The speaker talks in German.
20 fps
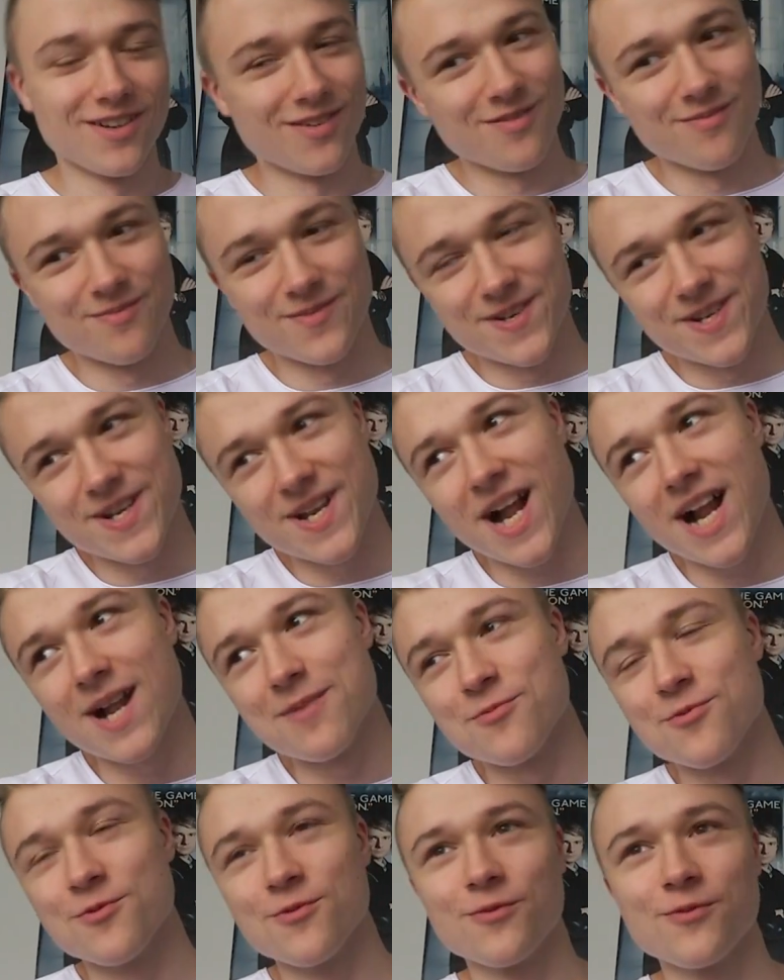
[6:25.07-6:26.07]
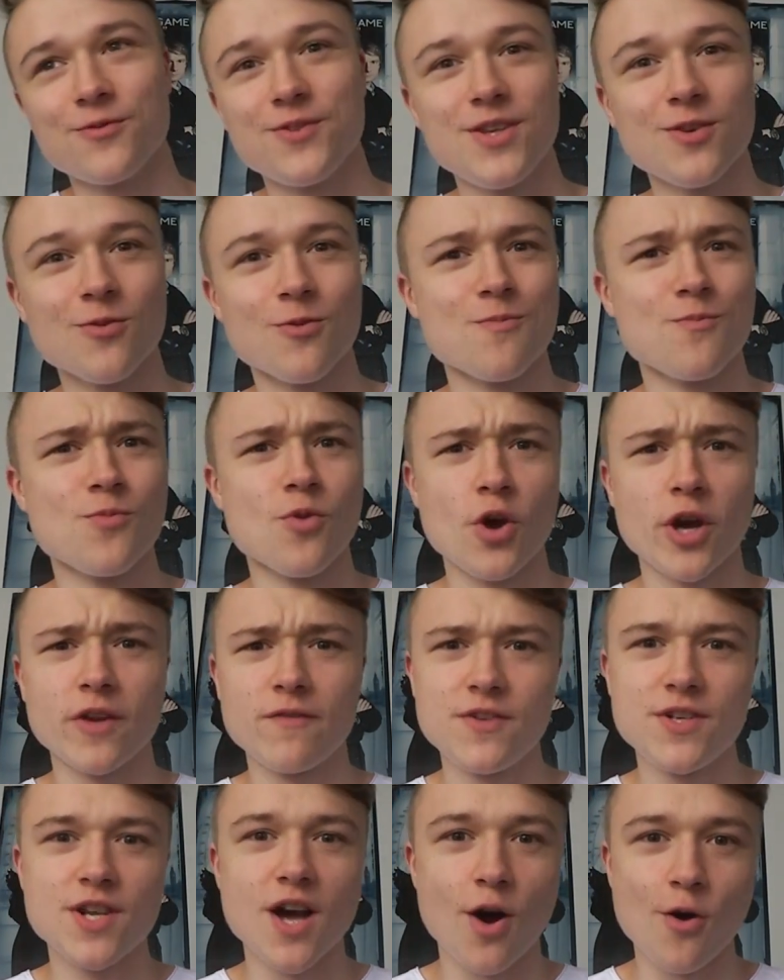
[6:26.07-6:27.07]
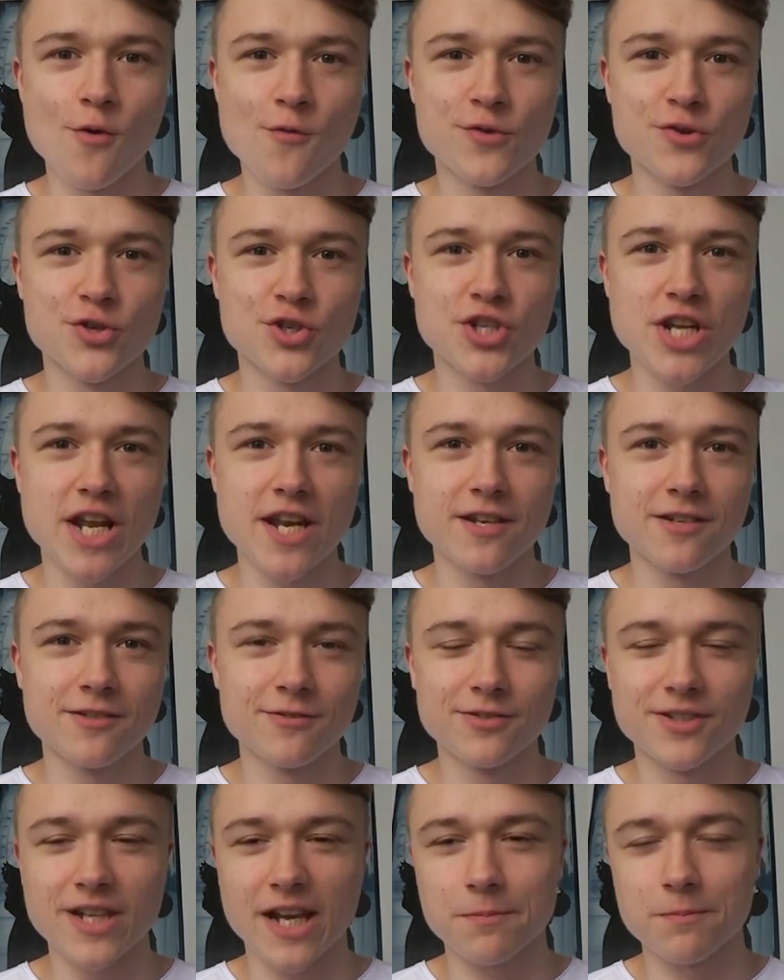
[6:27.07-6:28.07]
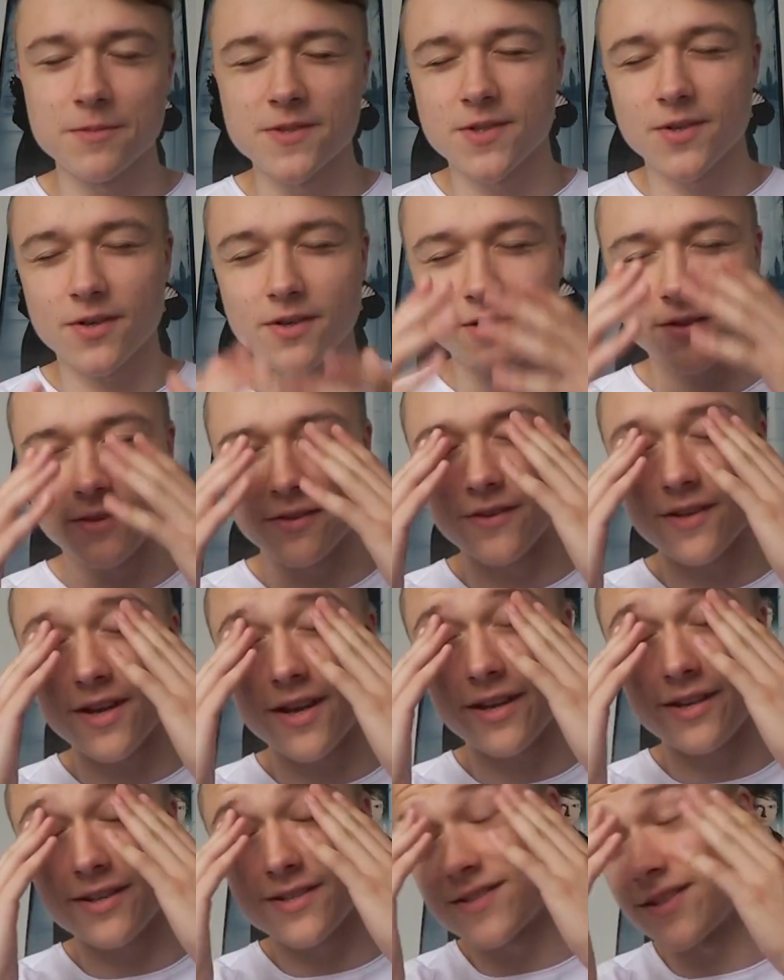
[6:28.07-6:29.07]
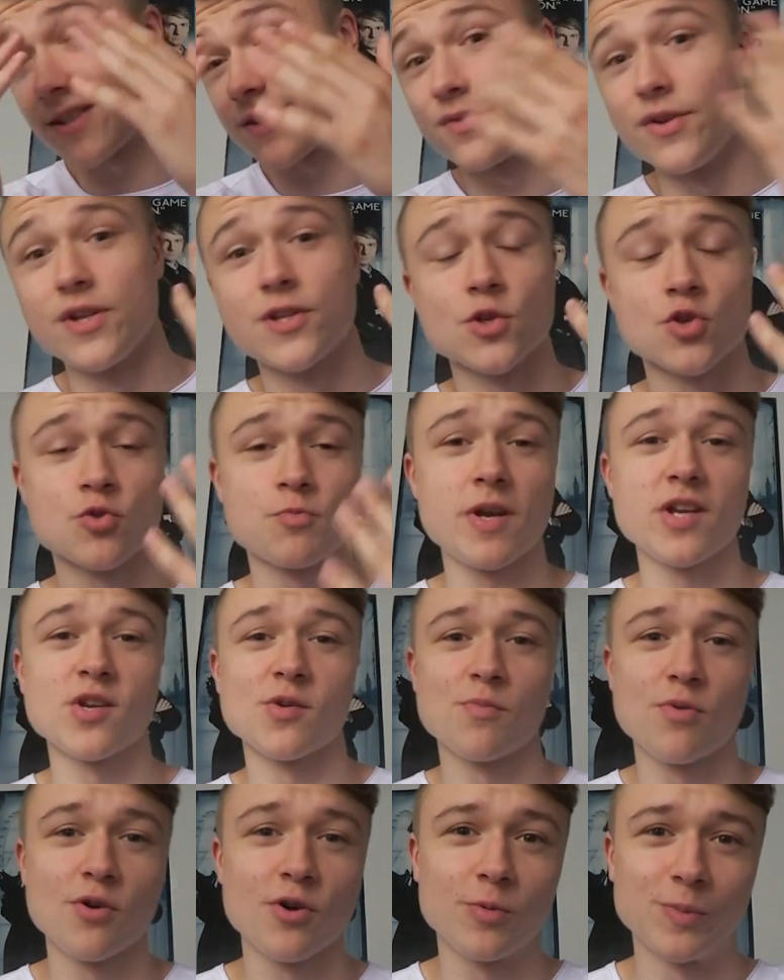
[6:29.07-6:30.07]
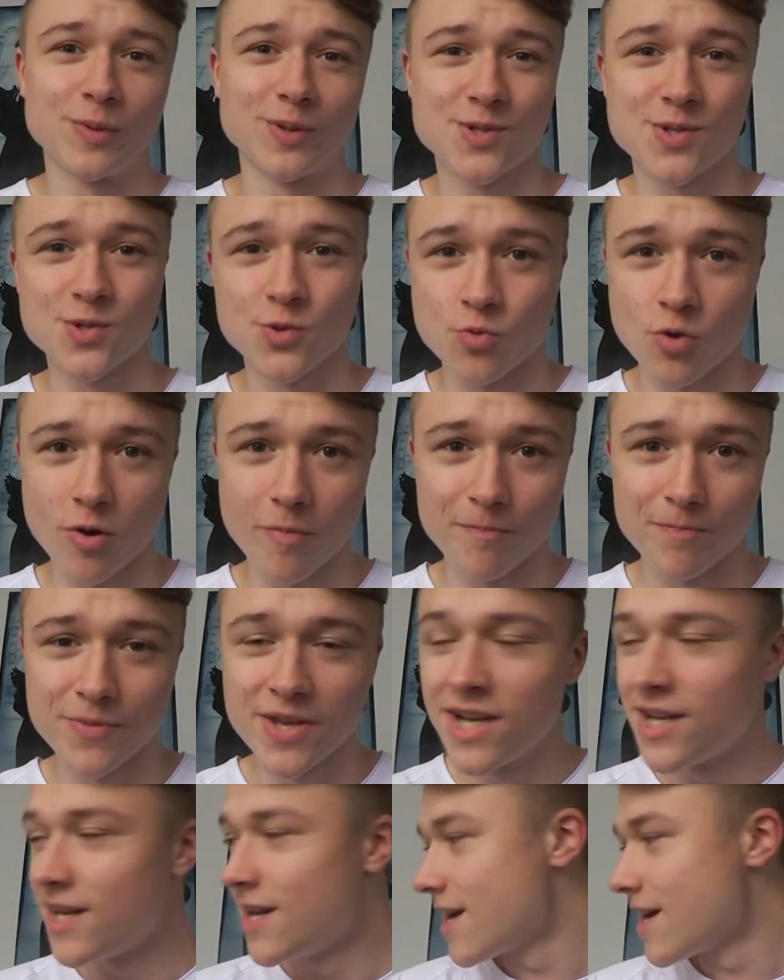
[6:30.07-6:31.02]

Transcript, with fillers: und bin dann halb irgendwie um 9 wieder aufgestanden und dachte mir so, oh nein, das ist jetzt viel zu spät, um Pokémon zu droppen.